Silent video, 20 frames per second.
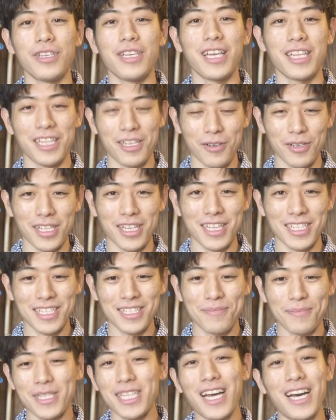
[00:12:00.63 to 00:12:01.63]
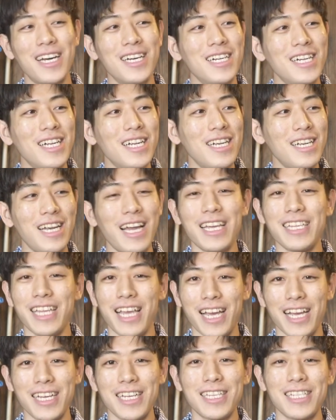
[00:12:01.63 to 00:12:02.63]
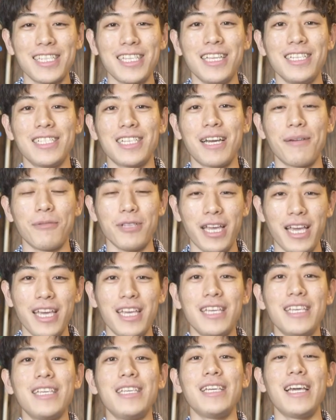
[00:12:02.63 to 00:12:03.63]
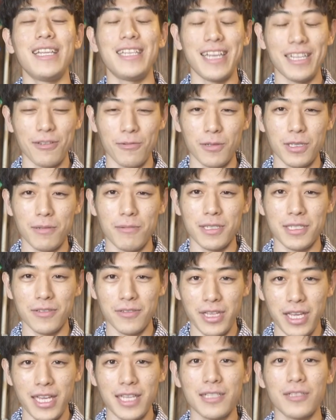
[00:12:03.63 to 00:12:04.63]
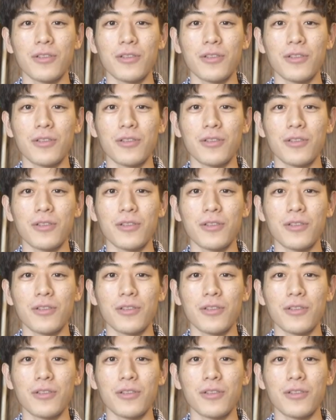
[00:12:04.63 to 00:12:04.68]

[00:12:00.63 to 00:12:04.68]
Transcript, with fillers: 当にやってよかったです。また来年展示会もねやりたいと思ってますので、